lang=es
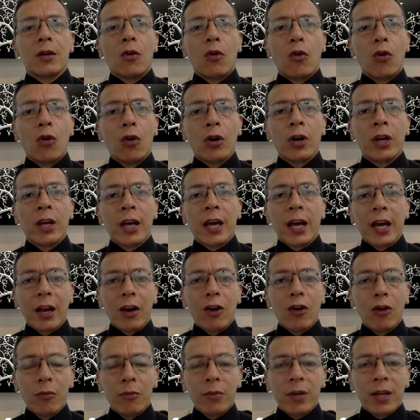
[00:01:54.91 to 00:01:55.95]
hoy el
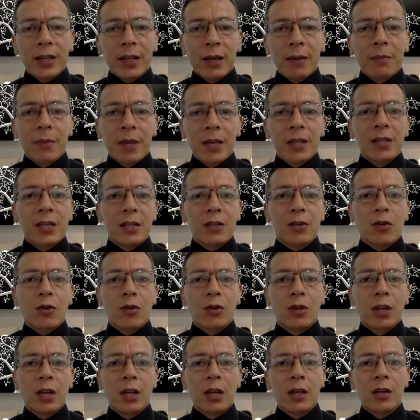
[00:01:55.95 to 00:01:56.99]
hombre también se
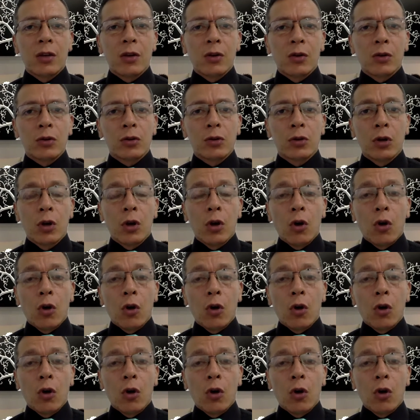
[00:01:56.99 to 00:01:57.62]
esconde de Dios.